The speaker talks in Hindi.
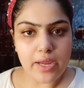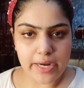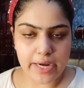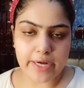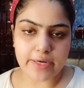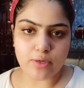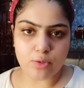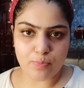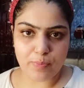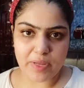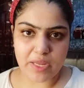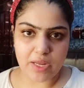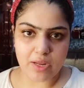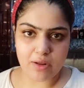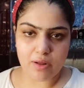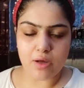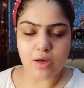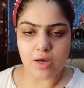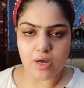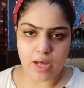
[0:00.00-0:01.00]
एट पे
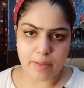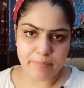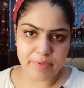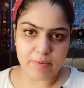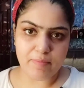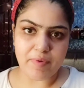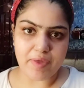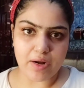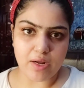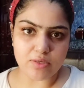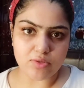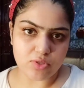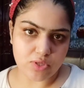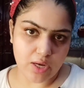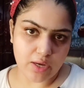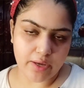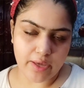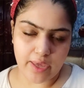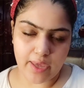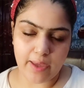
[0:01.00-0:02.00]
अभी मेरा
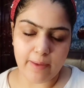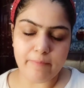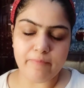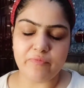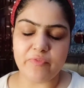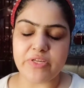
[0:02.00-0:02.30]
स्टक है